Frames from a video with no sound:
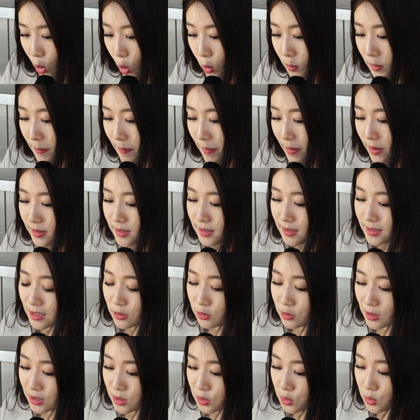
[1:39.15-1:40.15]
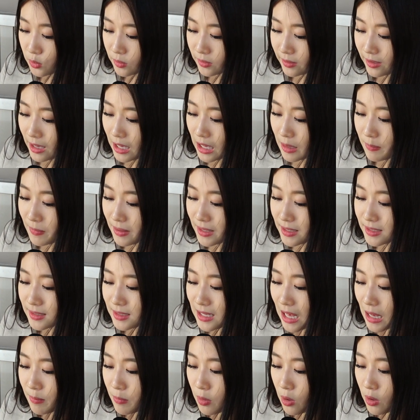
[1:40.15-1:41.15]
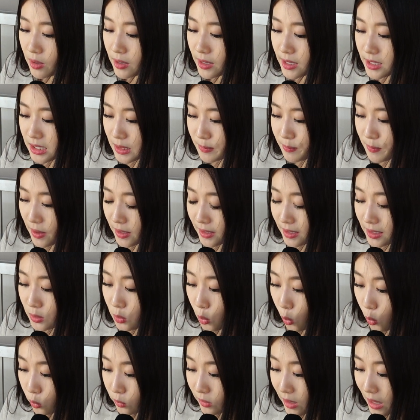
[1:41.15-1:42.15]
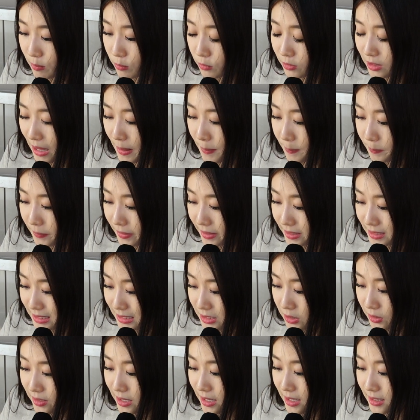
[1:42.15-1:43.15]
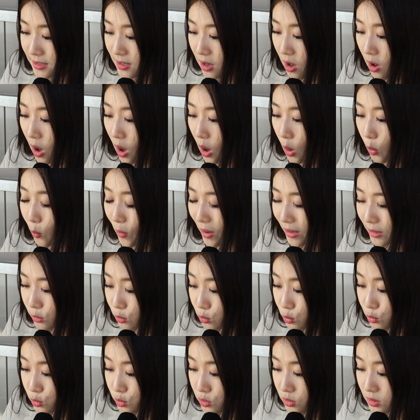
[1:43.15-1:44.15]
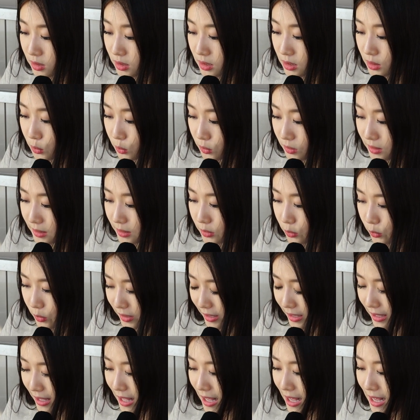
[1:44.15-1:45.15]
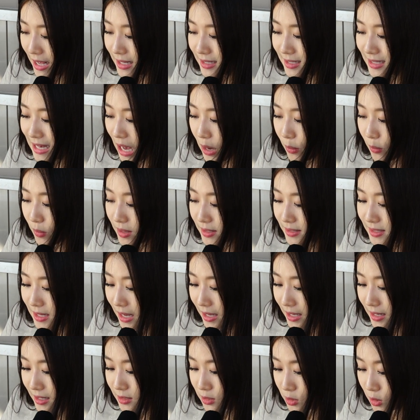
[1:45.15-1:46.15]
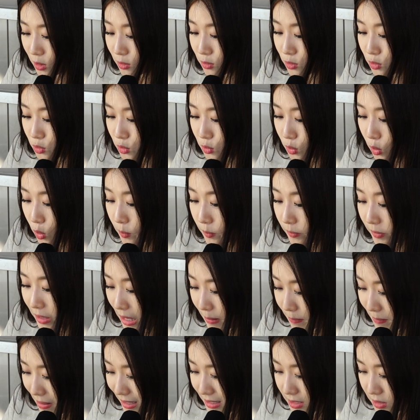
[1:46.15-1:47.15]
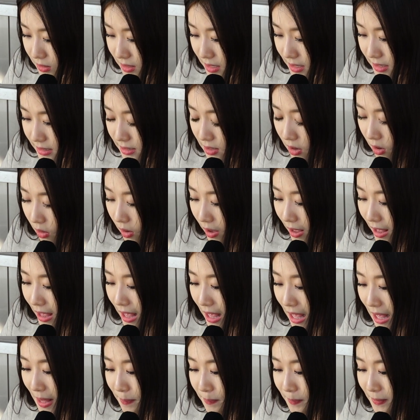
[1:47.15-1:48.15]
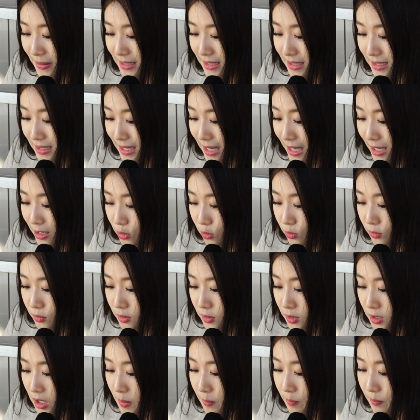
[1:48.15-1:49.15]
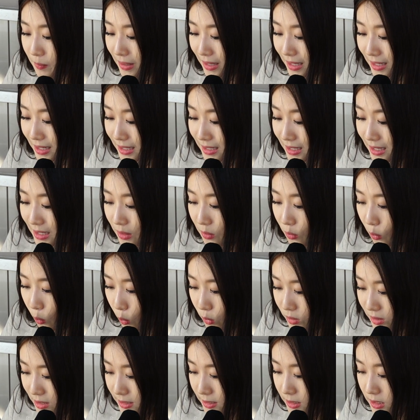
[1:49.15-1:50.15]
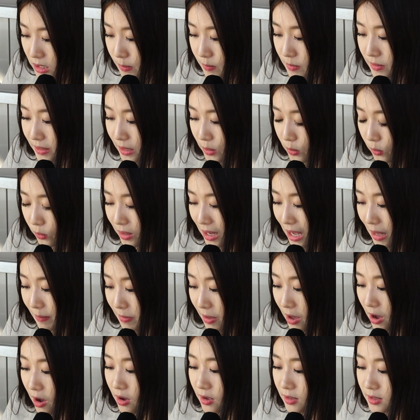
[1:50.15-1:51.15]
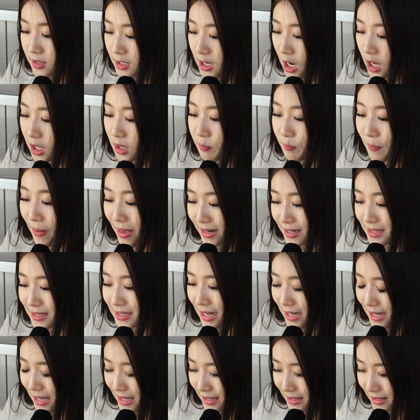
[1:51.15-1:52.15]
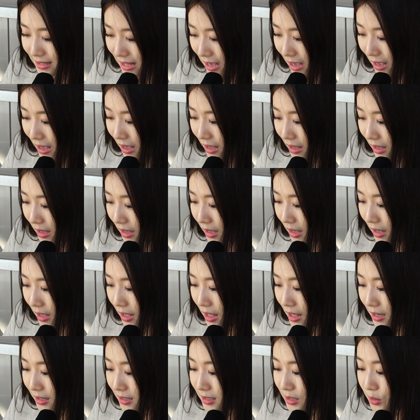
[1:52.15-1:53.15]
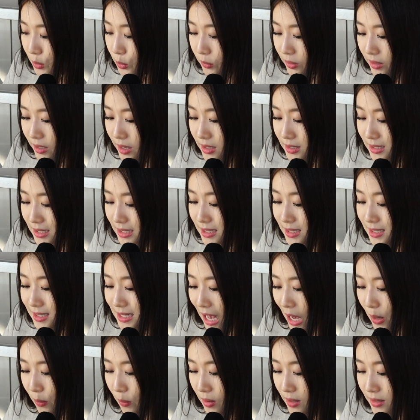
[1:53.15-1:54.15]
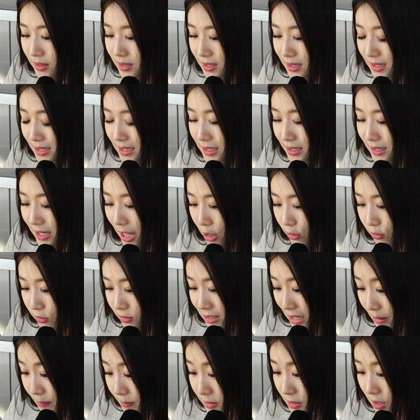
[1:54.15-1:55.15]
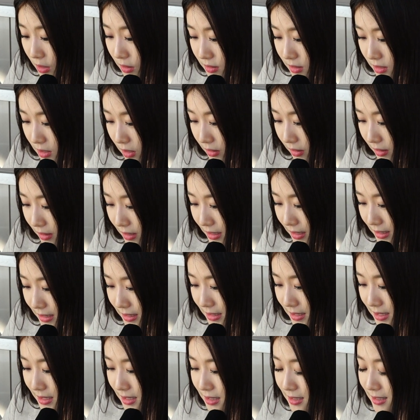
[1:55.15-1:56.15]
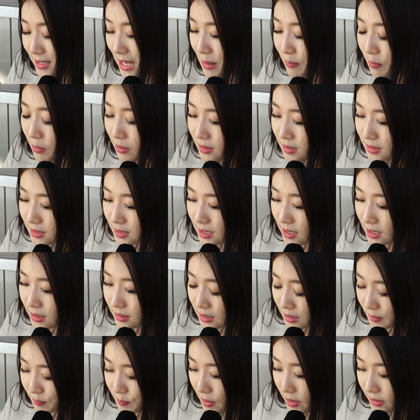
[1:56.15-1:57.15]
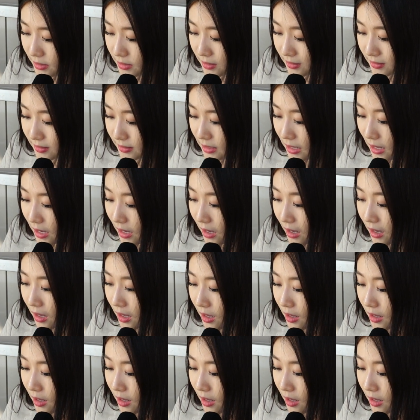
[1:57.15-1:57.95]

오비베어스의 최초 게임인 3월 28일 동대문 MBC전에서 완투승을 올린 뒤 4월 4일 청주 홈 개막전에서 MBC의 6.1이닝 5실점을 기록하며 첫 패를 당했다. 그리고 이어진 4월 7일 대구 삼성전 시즌 세 번째 등판이었다.